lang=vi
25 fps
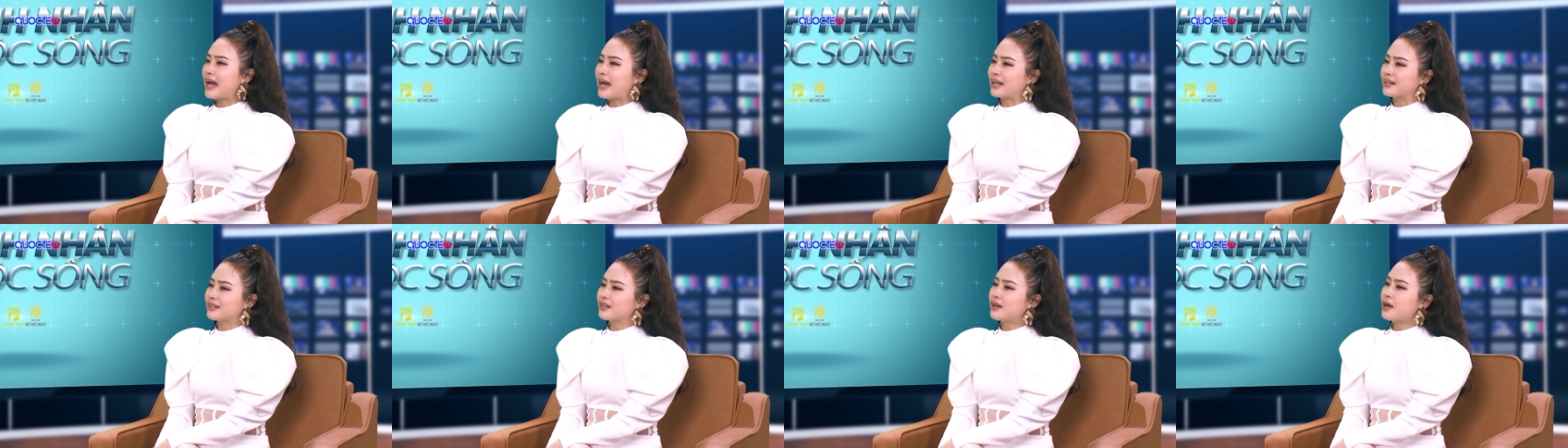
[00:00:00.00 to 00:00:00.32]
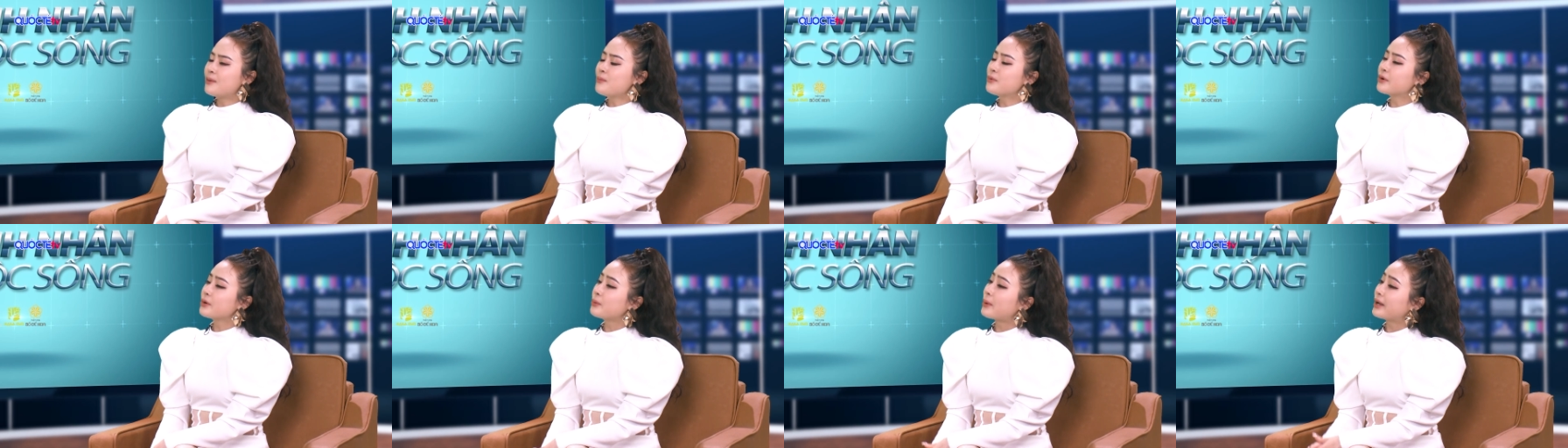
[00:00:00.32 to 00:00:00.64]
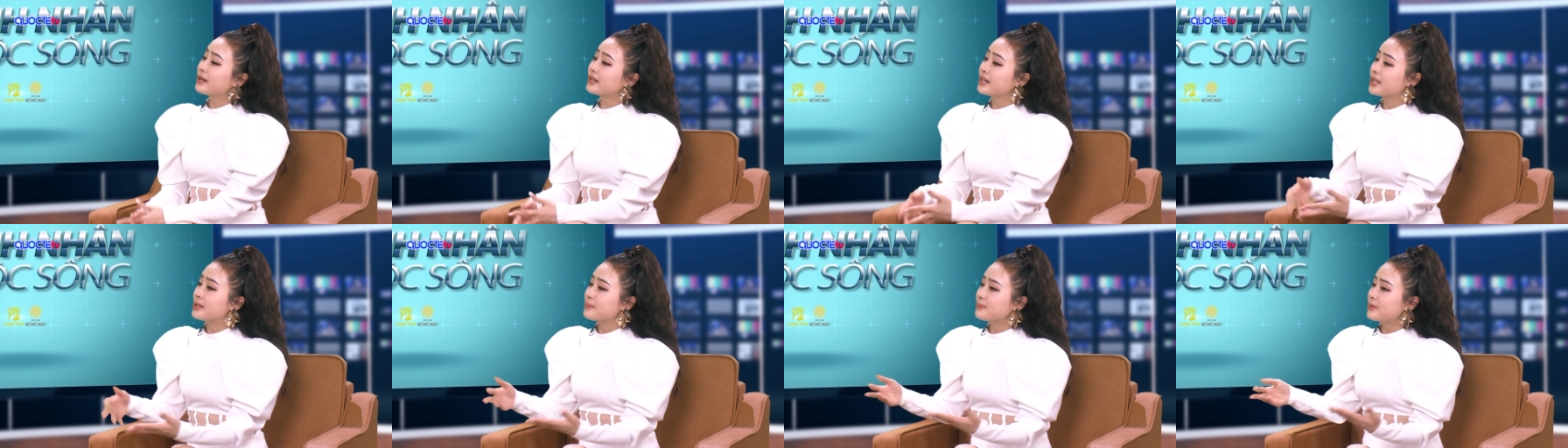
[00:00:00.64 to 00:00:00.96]
Ảnh có một cái
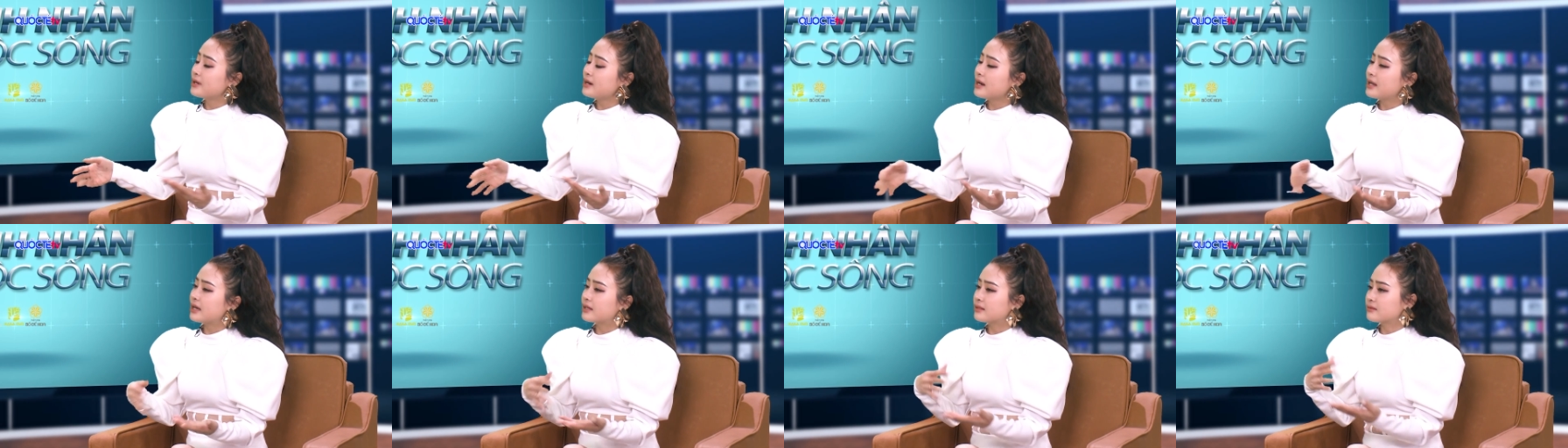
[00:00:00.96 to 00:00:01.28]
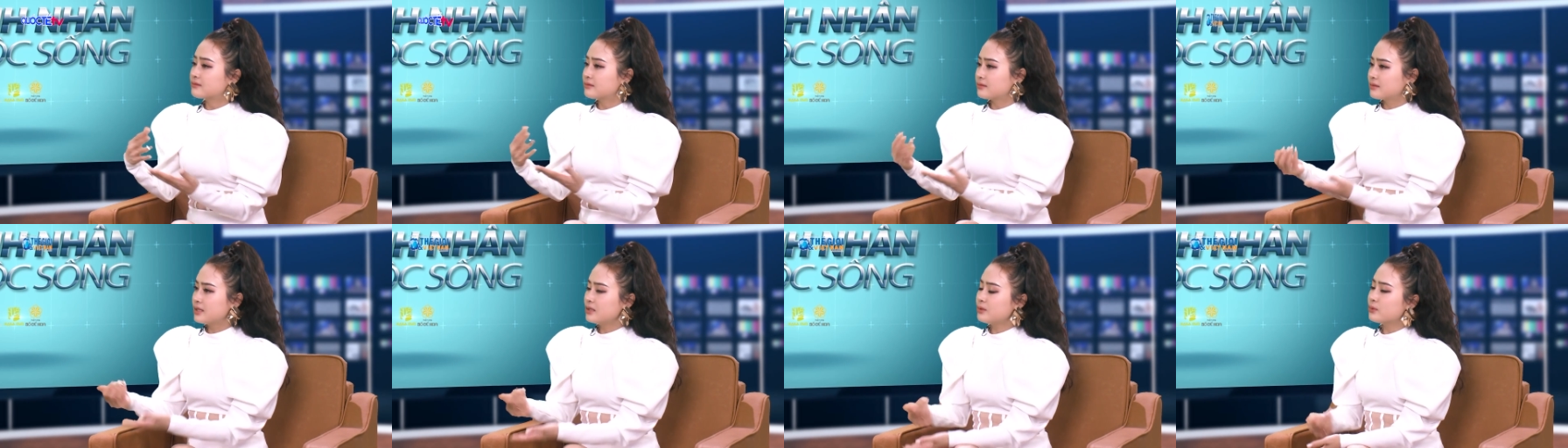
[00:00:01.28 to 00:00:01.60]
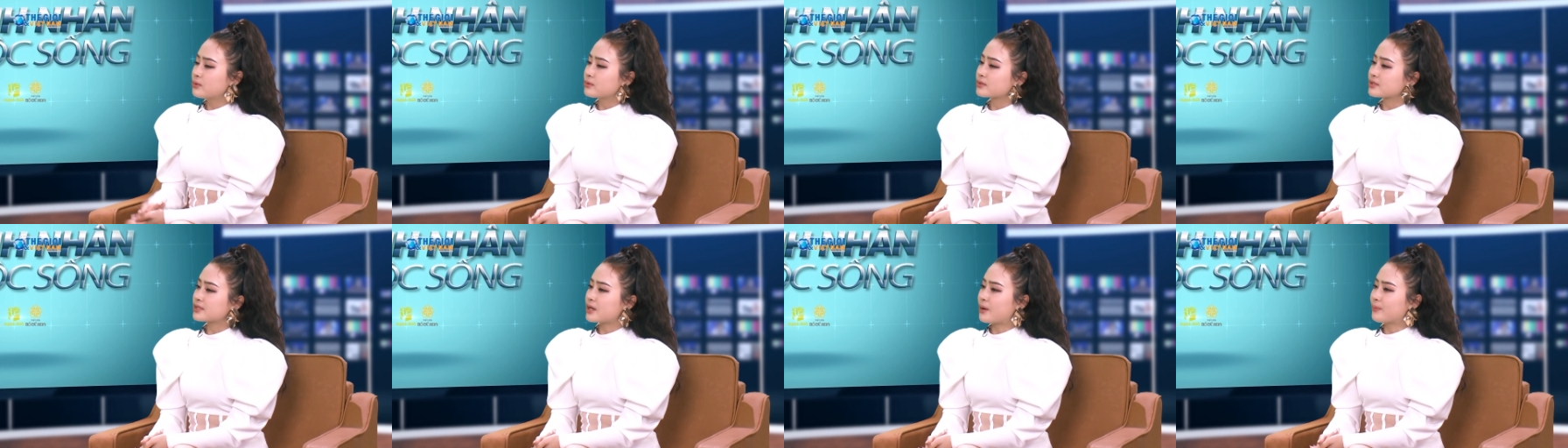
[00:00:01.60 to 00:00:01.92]
quan điểm đó là thích
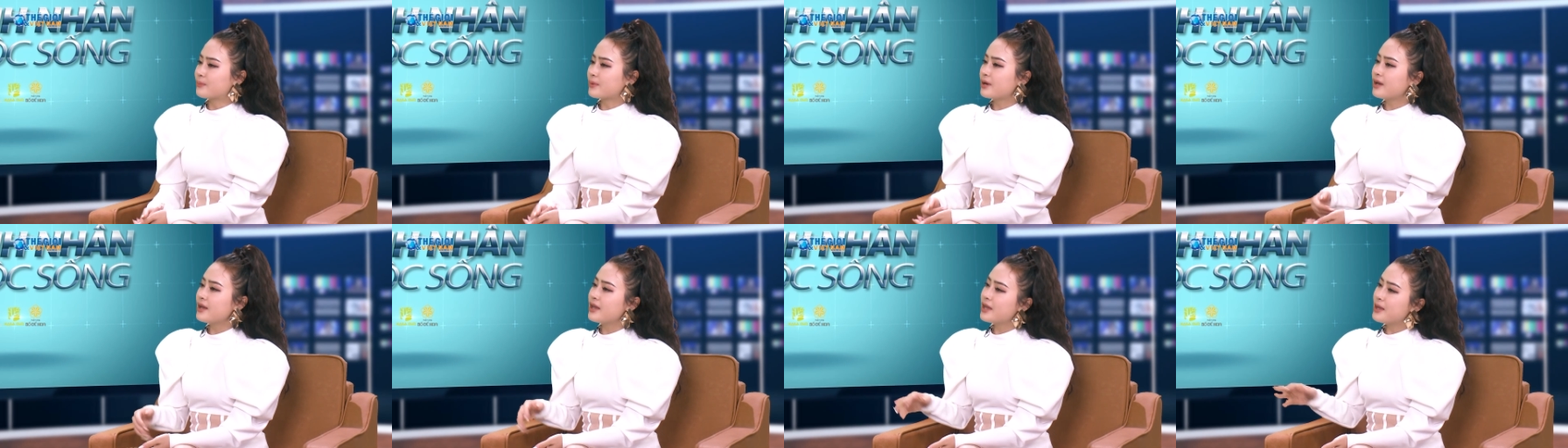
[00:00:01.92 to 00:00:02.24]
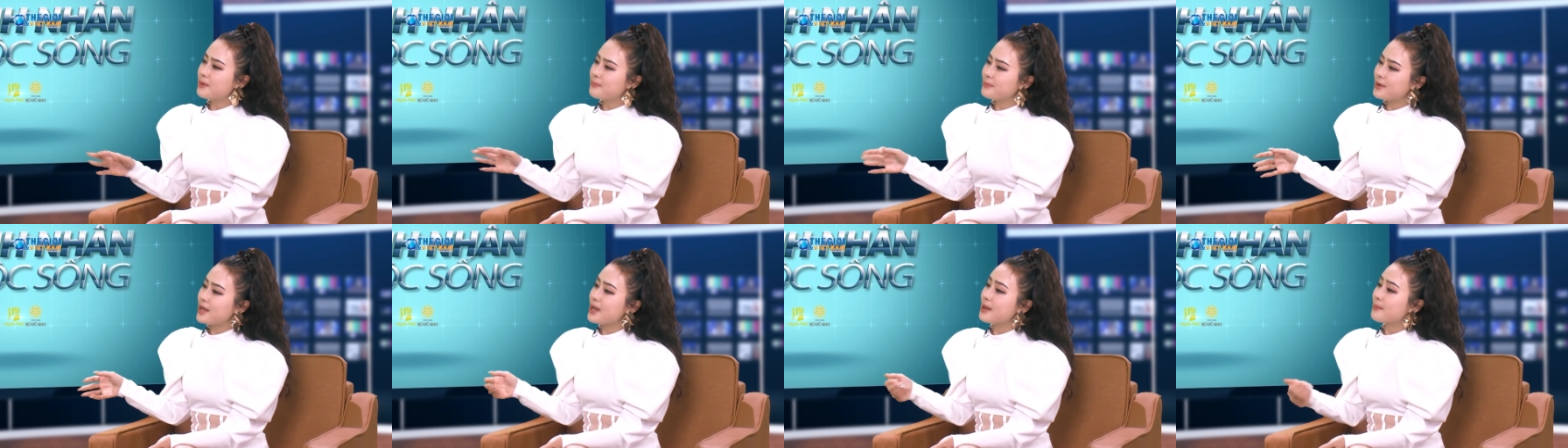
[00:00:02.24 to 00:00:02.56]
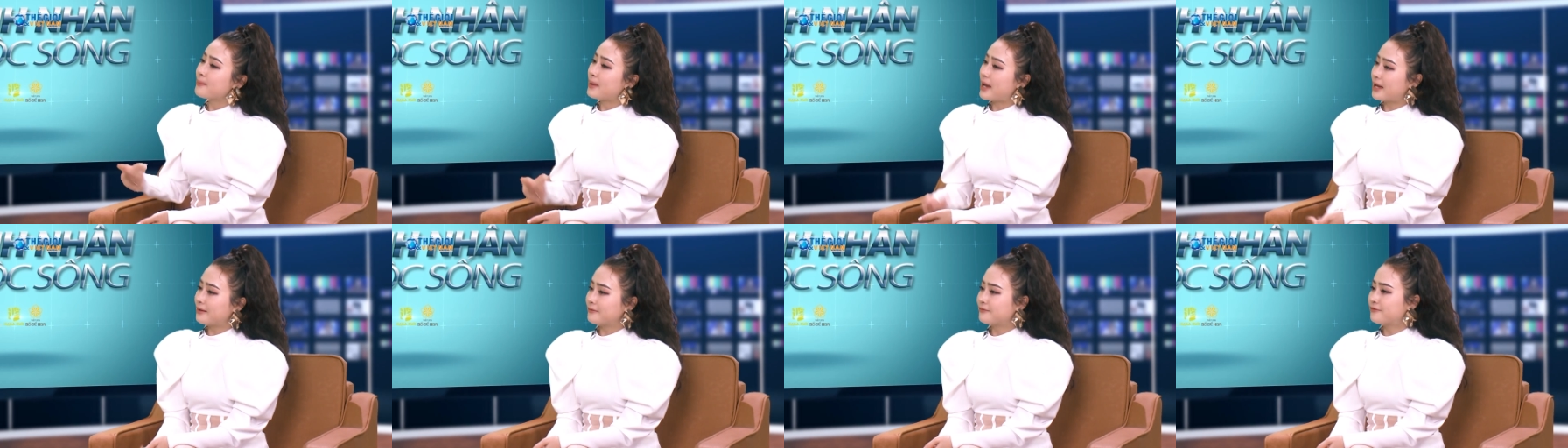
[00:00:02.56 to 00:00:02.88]
cuộc sống nó êm đềm,
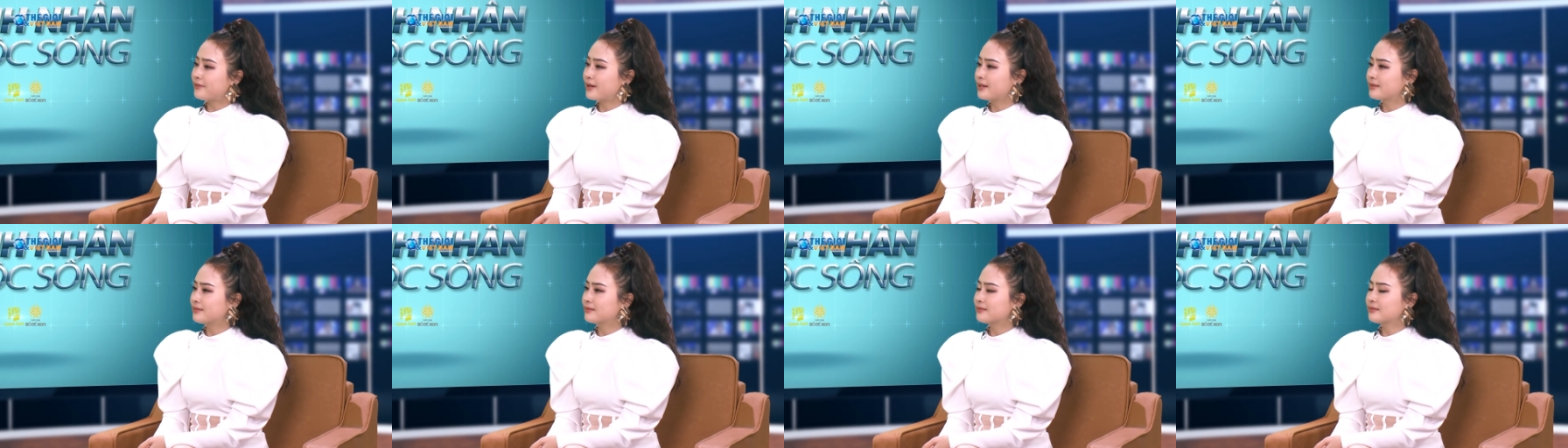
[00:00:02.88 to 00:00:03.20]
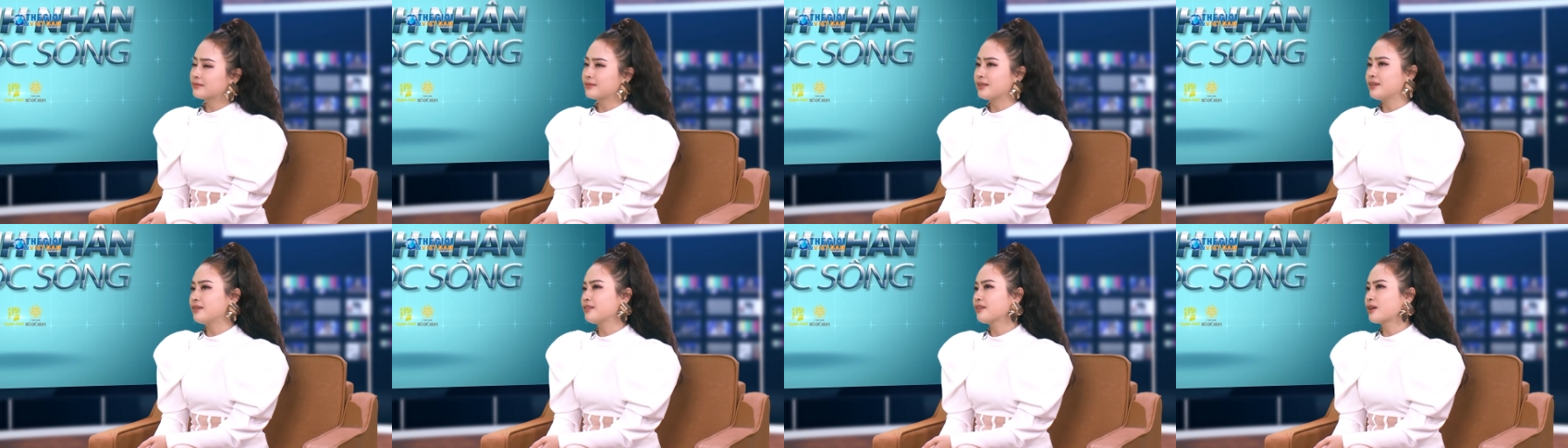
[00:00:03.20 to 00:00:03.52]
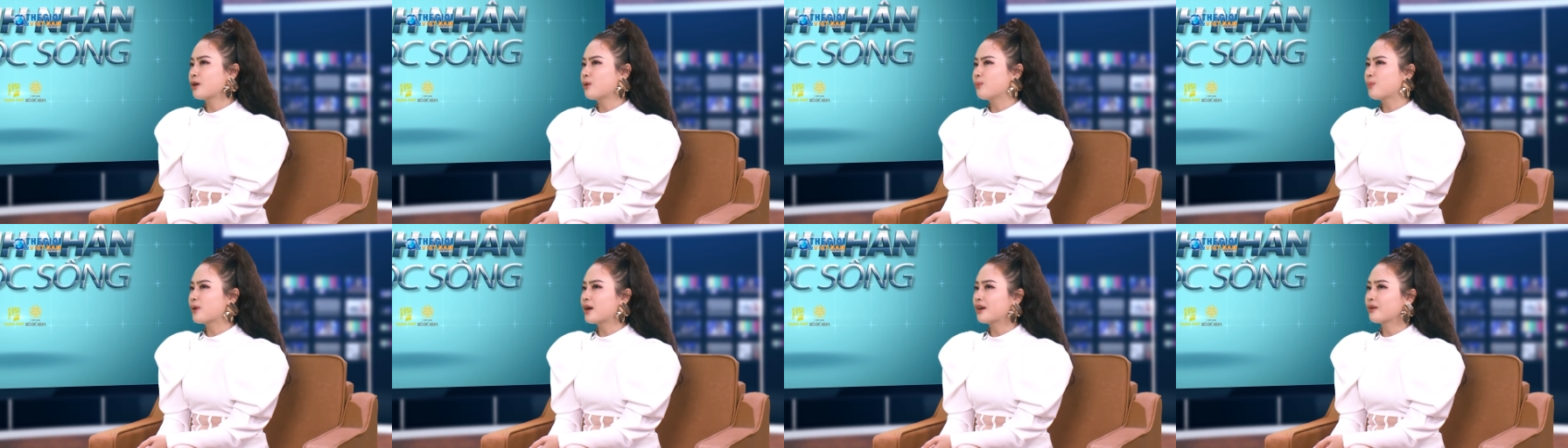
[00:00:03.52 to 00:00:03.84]
an phận, tiền
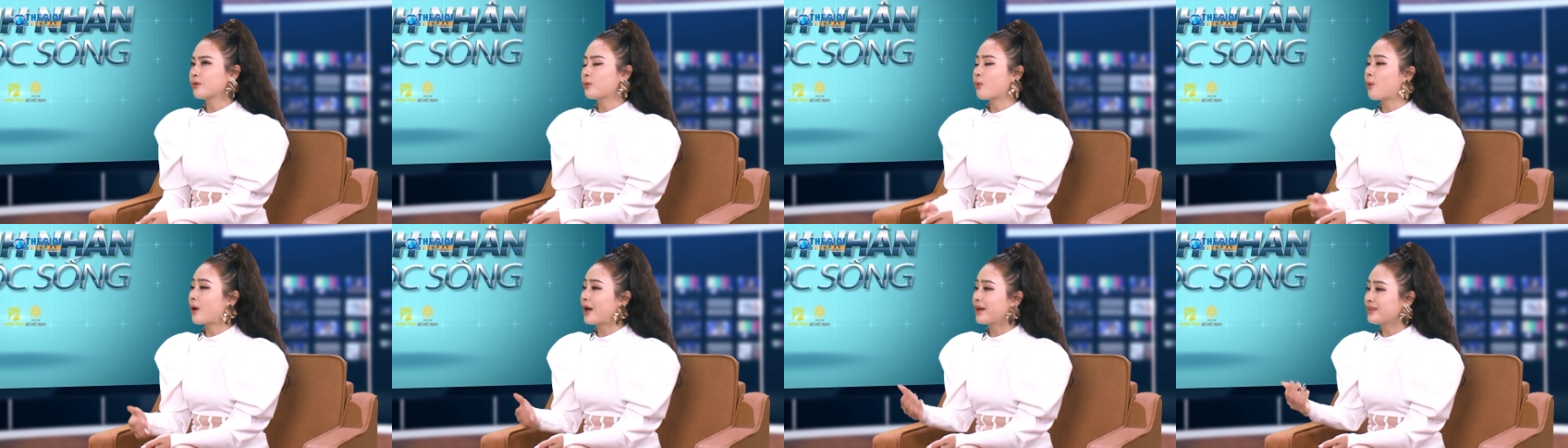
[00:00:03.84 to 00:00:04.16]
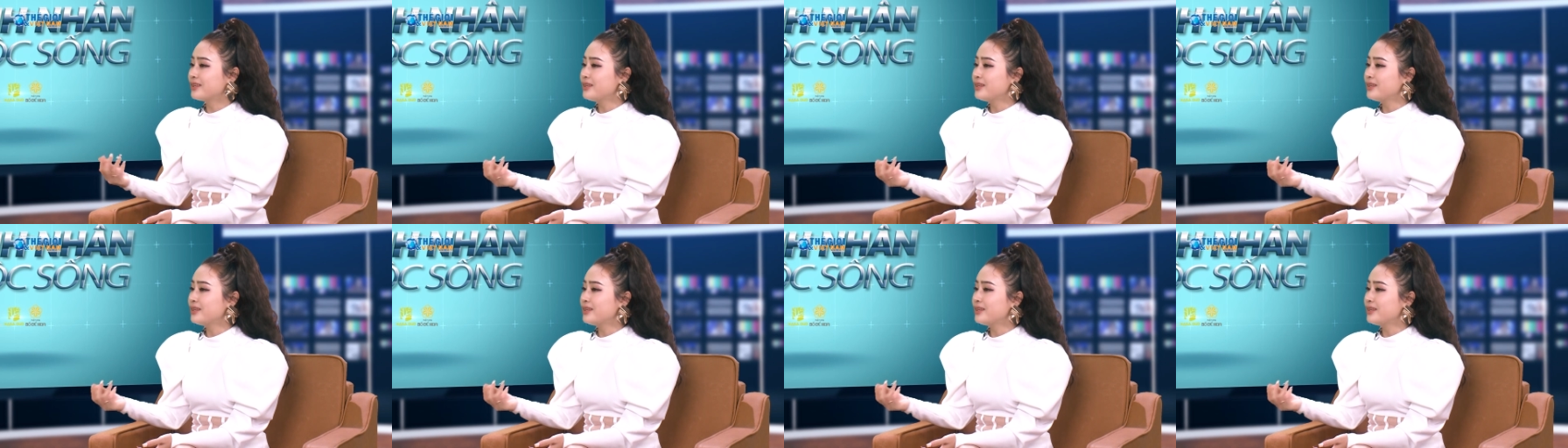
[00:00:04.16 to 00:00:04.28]
không cần quá